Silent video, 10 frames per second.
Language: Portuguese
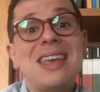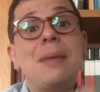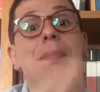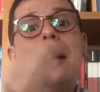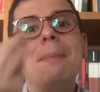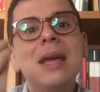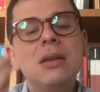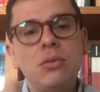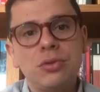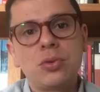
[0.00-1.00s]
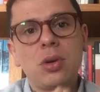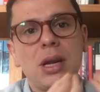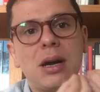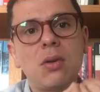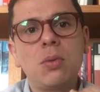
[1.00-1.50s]
equipamento
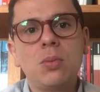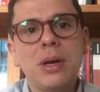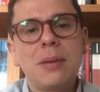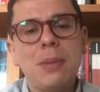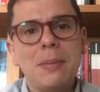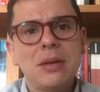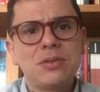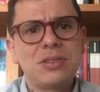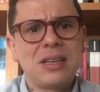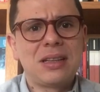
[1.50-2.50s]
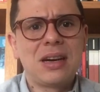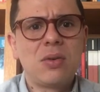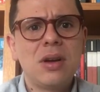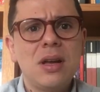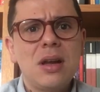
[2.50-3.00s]
escolar como um equipamento central